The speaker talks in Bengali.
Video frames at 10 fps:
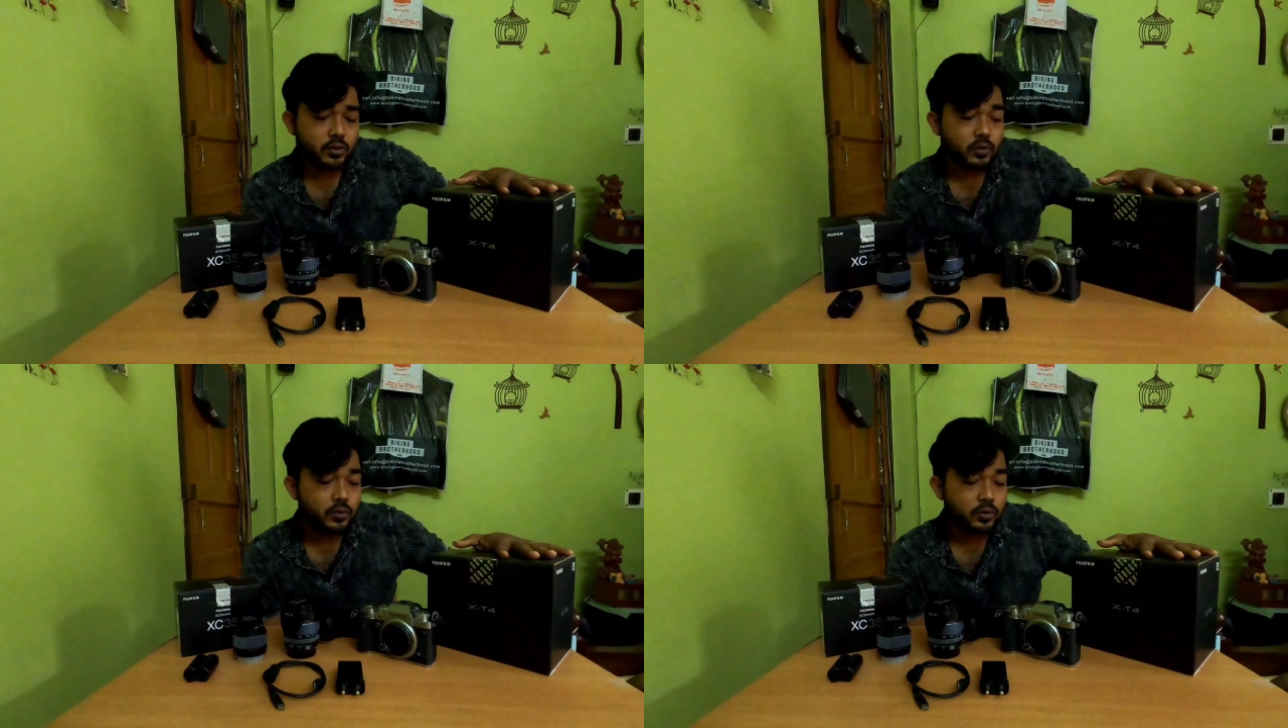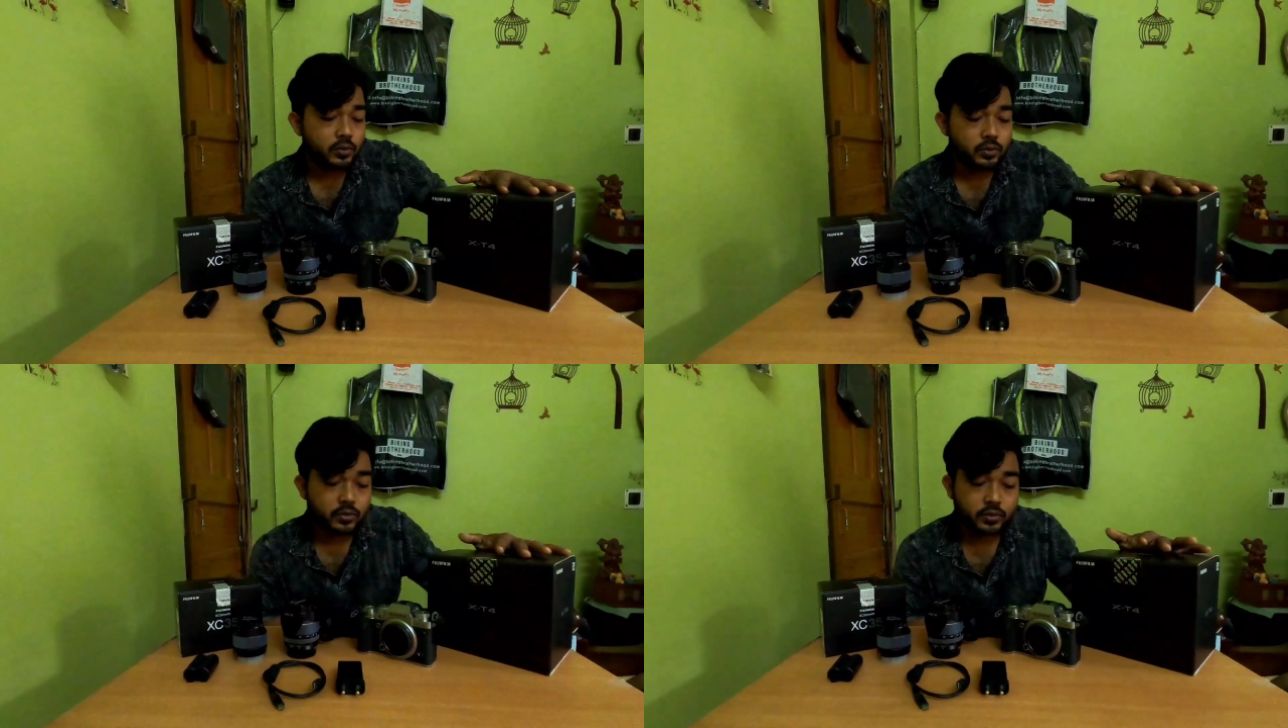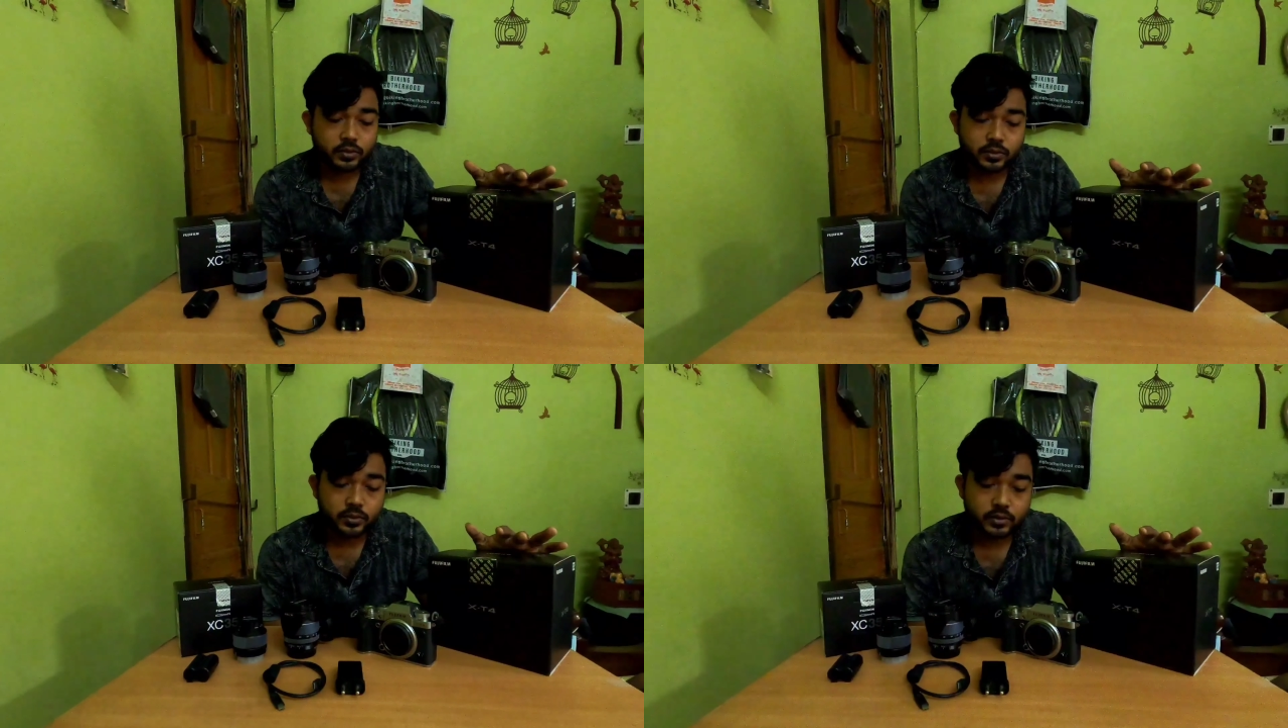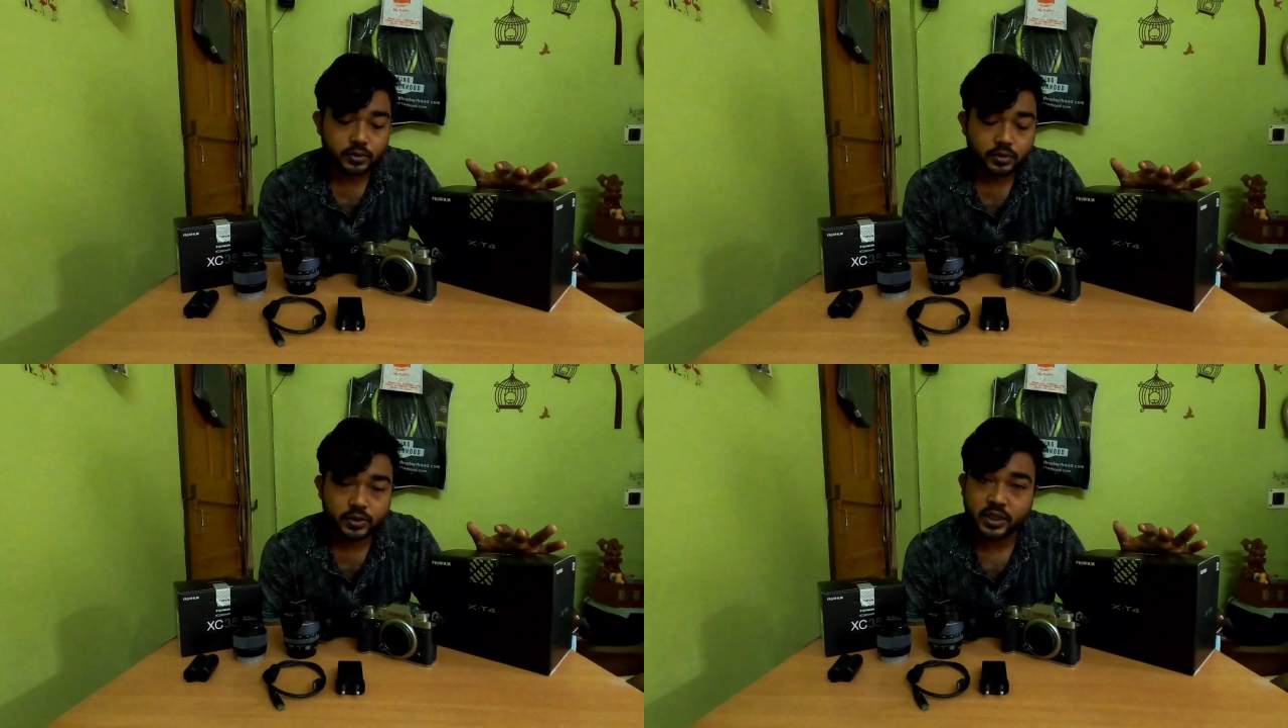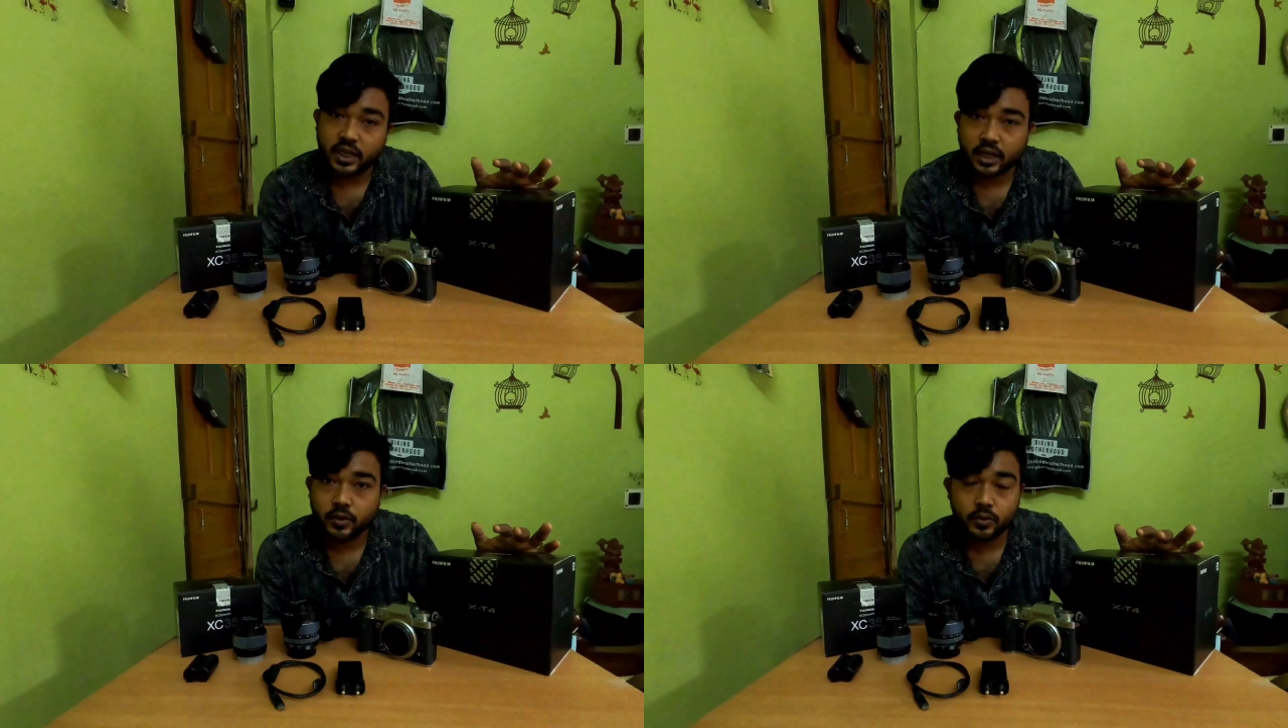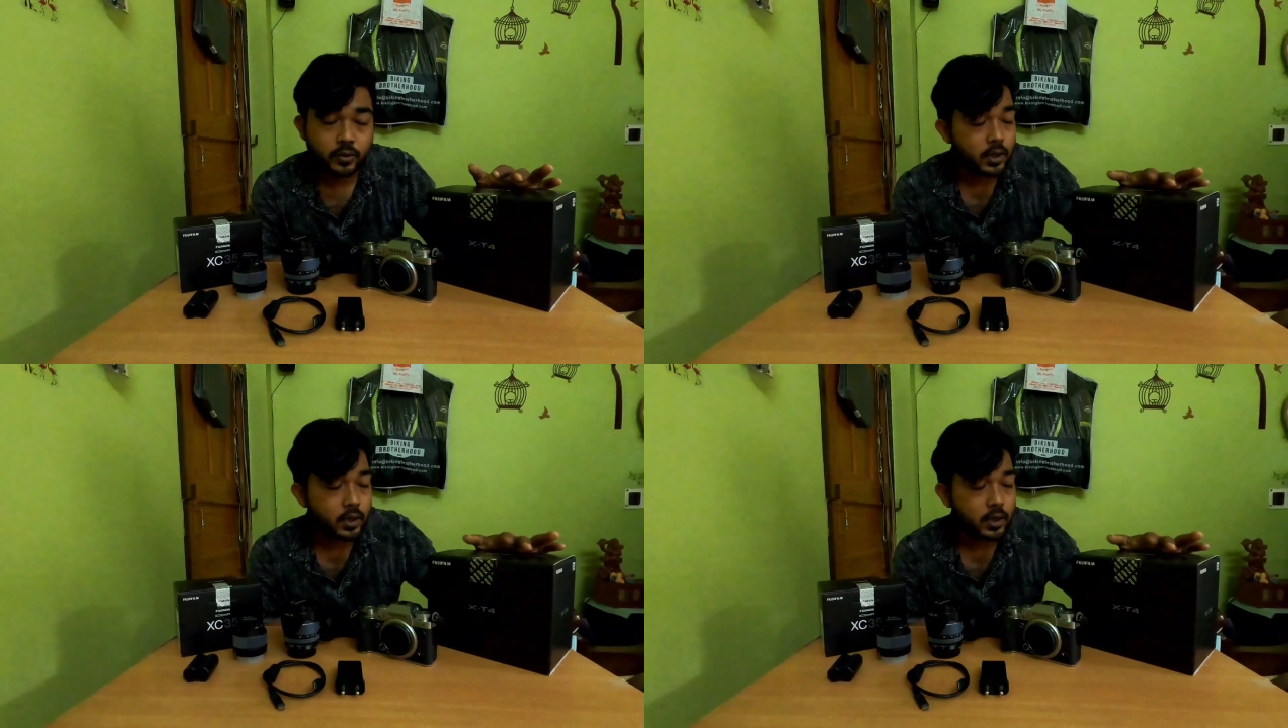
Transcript: তো সেটাকেও